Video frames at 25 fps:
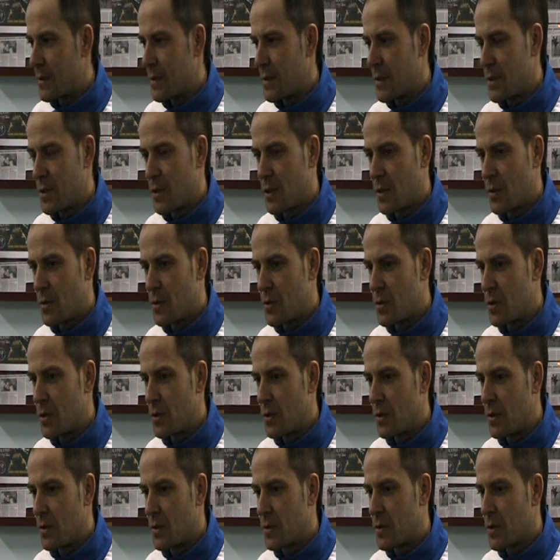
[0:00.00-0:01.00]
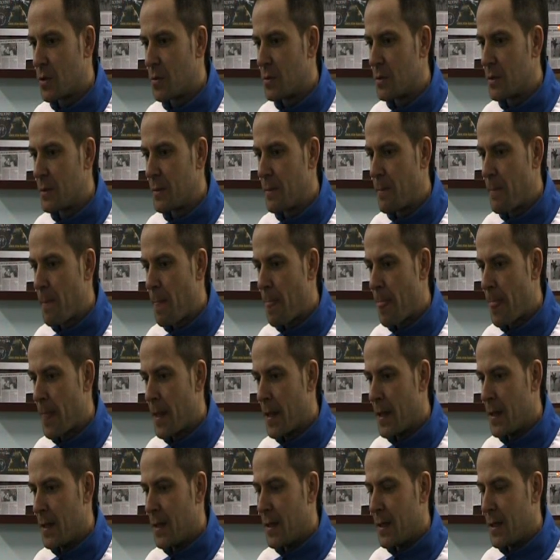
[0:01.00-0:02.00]
jeśli chodzi o osoby.
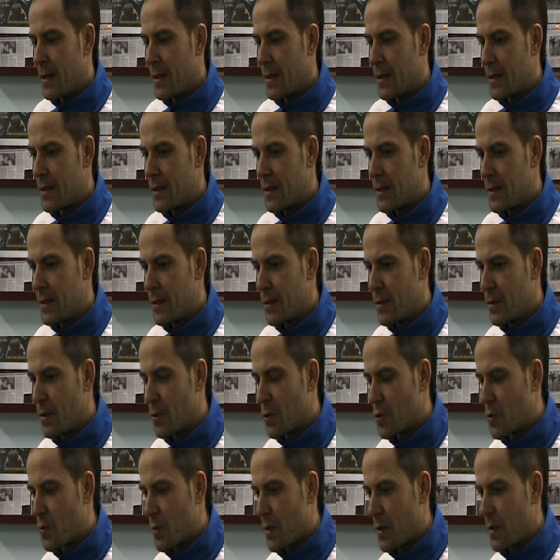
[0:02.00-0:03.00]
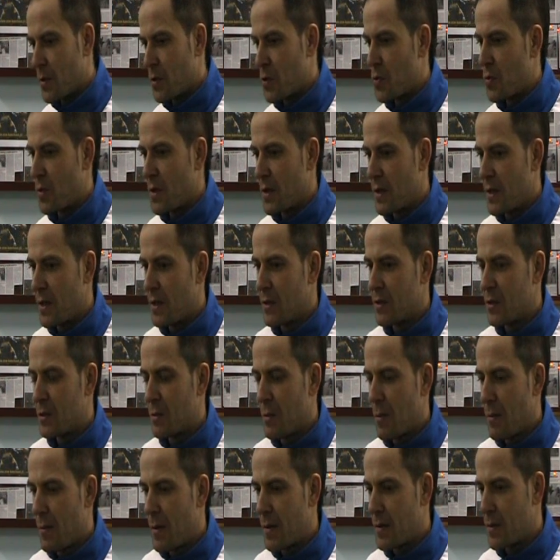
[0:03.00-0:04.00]
E, doszła, doszła jedna osoba
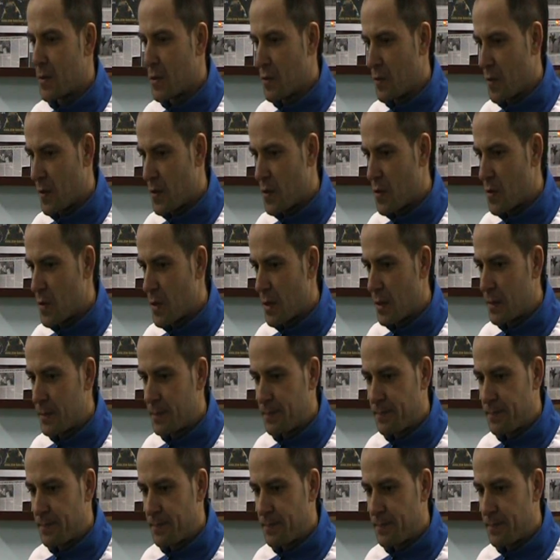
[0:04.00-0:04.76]
bardzo doświadczona.